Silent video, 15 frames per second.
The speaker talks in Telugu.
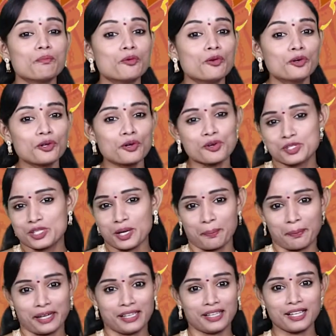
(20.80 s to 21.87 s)
మూడు రోజుల
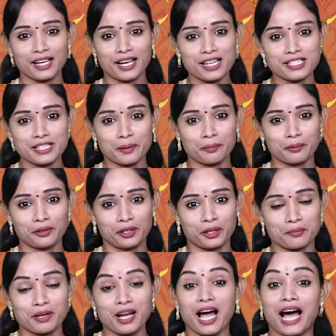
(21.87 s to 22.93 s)
పండుగగా
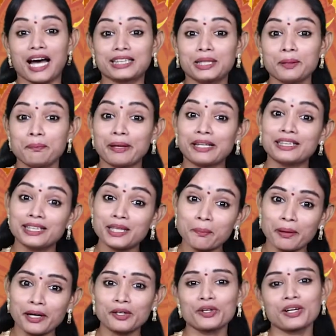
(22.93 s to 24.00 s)
జరుపుకుంటాం అతి పెద్ద
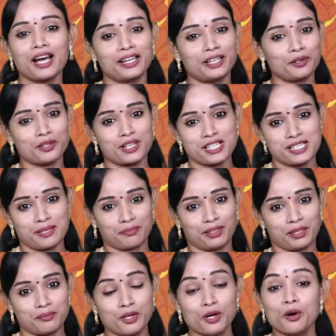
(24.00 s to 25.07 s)
పండుగ అని కూడా
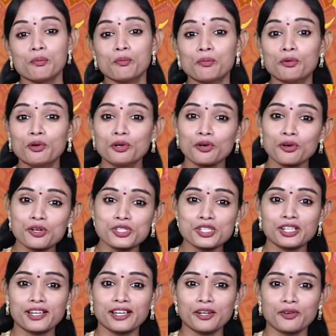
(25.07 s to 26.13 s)
చెప్తాం మూడు
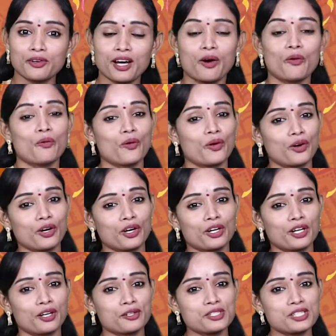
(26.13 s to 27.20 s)
రోజులకి కూడా
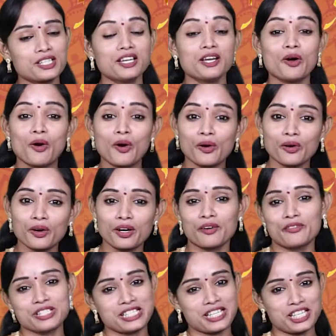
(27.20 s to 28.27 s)
ఒక్కొక్క రోజుకి ఒక్కొక్క
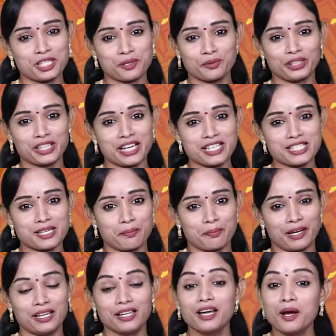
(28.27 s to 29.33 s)
విశేషం ఉందనే
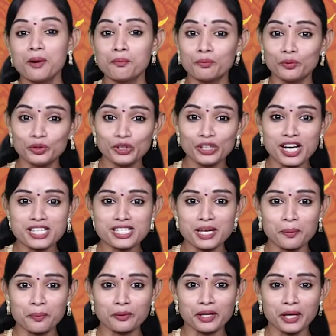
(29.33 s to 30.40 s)
చెప్పాలి ముందుగా
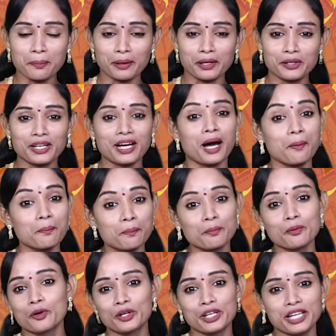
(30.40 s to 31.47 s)
జరుపుకునే పండుగ
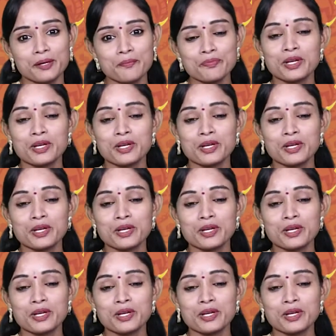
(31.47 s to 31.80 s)
భోగి